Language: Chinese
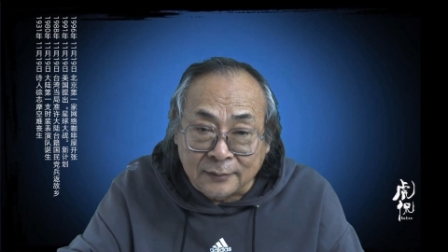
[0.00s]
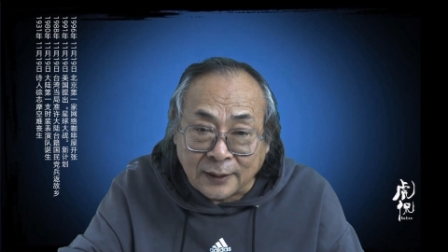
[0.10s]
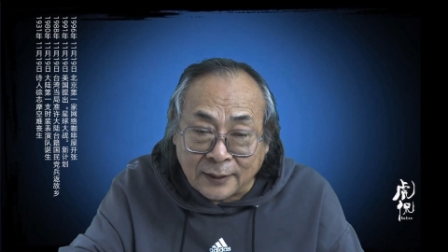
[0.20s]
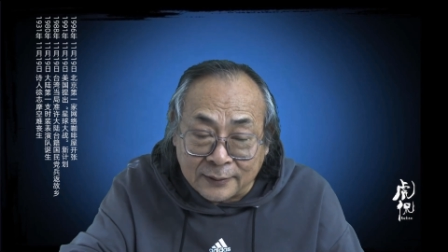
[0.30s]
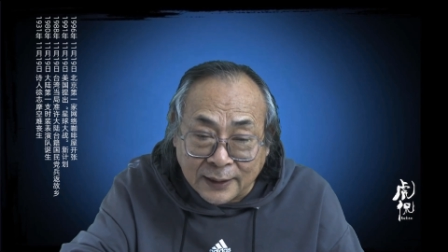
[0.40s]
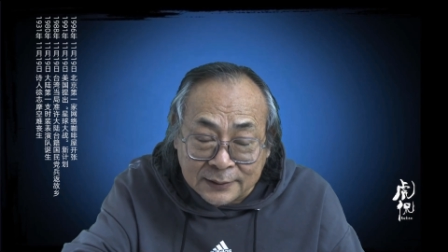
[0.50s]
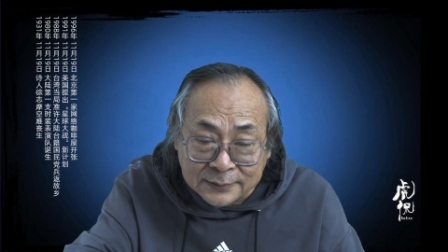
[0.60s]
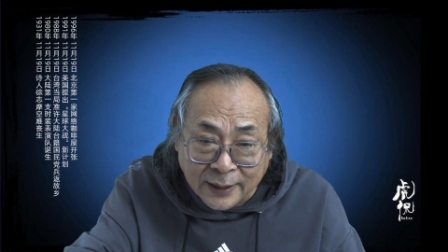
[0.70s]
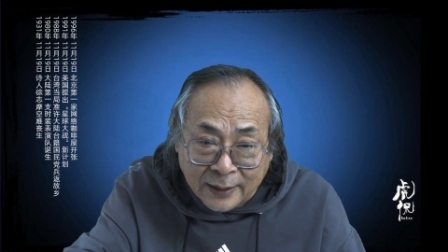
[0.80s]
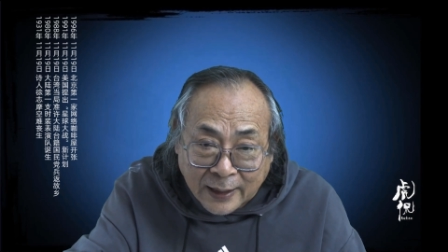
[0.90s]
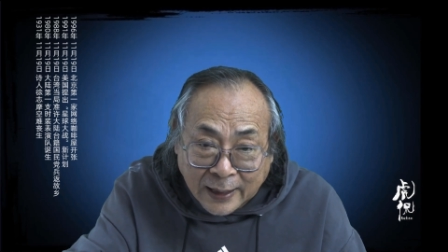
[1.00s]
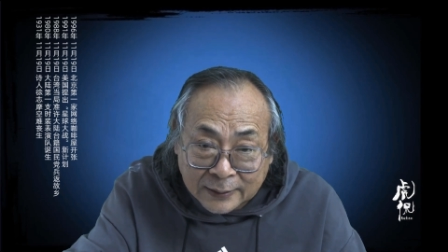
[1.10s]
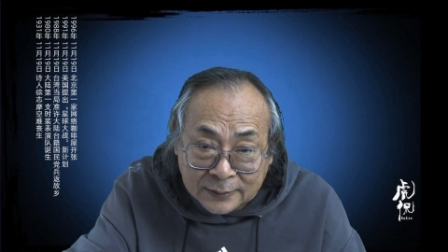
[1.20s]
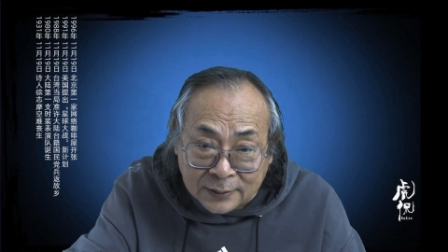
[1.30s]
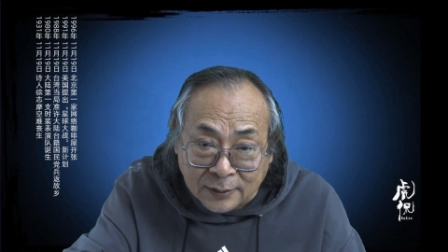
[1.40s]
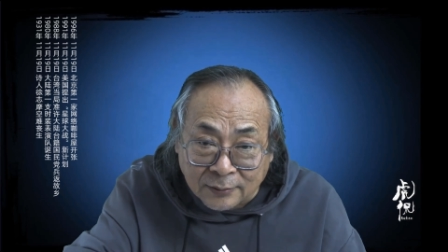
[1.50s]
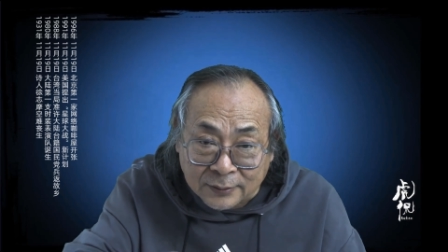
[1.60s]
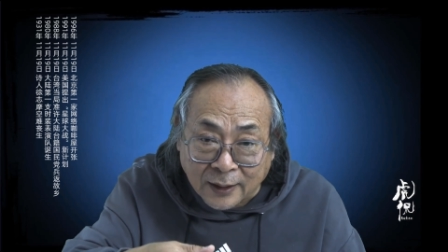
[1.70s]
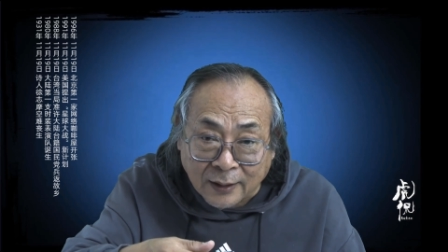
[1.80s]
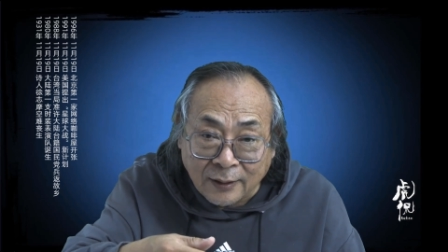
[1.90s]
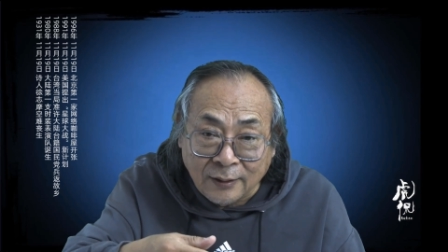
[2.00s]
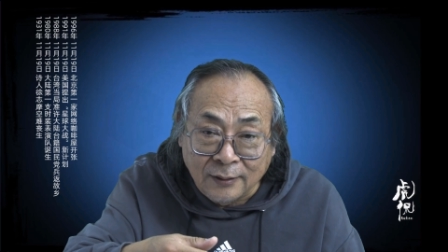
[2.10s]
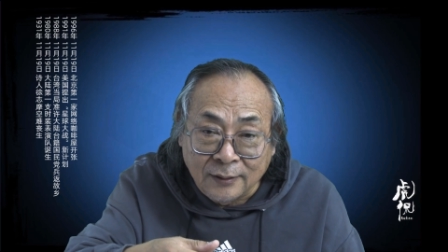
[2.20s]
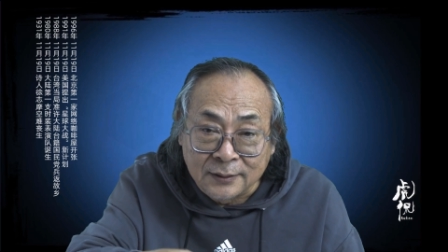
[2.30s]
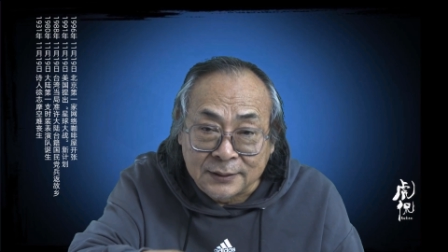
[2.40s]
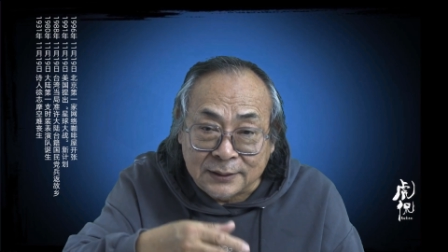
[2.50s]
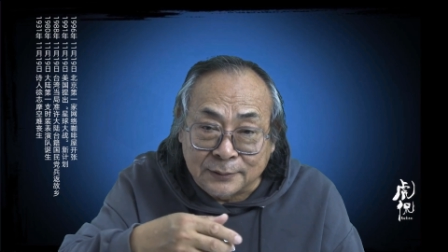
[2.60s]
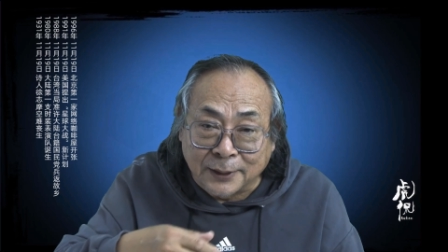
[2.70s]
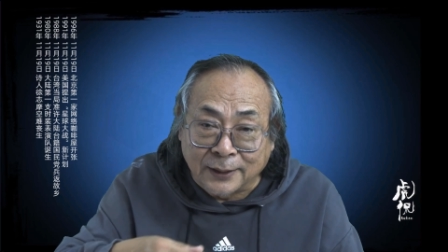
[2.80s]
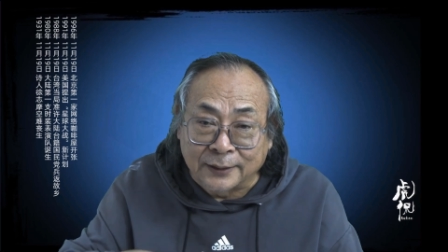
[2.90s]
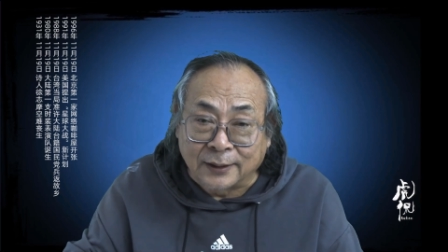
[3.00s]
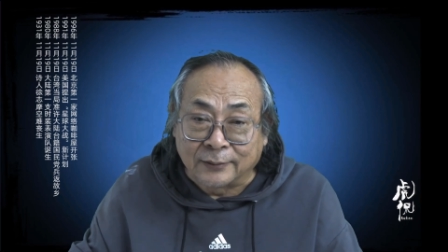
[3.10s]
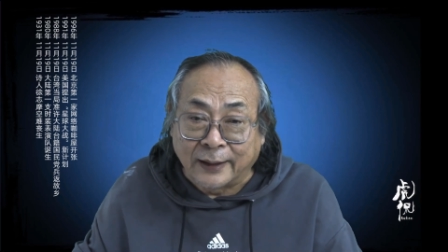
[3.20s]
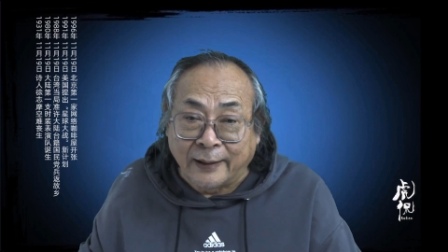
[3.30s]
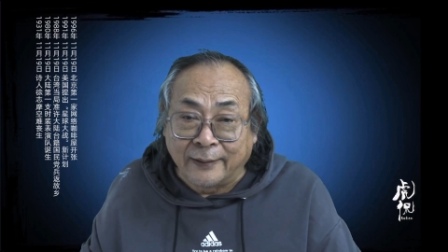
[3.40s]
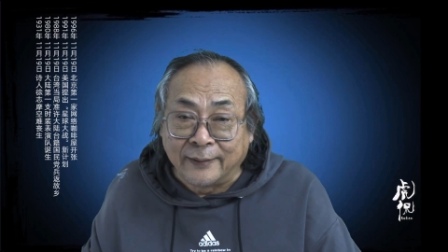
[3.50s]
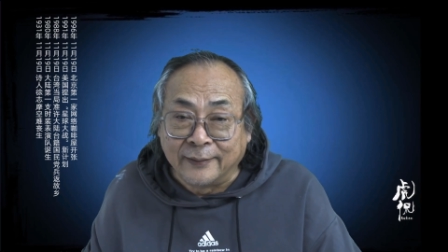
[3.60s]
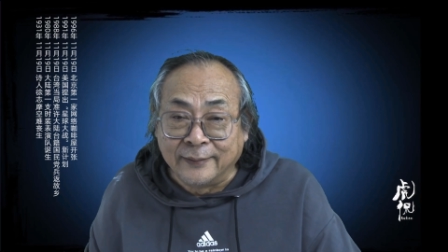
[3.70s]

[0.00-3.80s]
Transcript: 但是他正在改的时候呢，四人帮给倒台了。